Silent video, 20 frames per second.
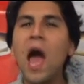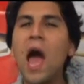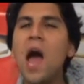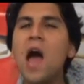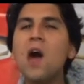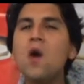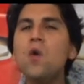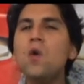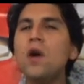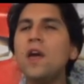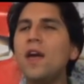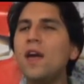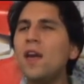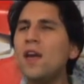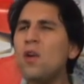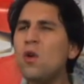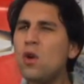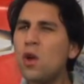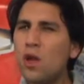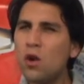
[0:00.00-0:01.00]
aunque
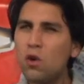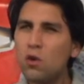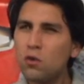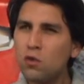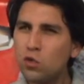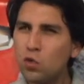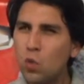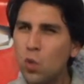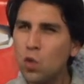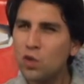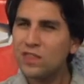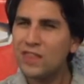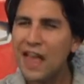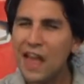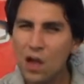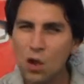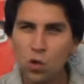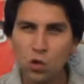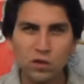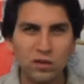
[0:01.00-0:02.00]
creo que no estuvo
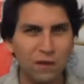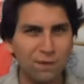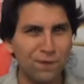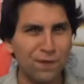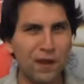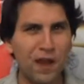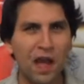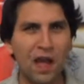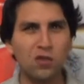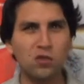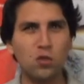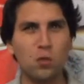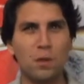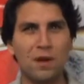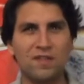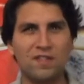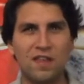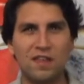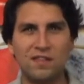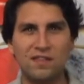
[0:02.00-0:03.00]
tan justificada su
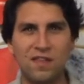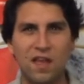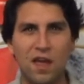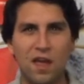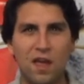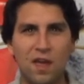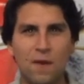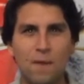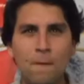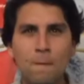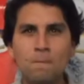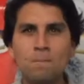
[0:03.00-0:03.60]
presencia ahí.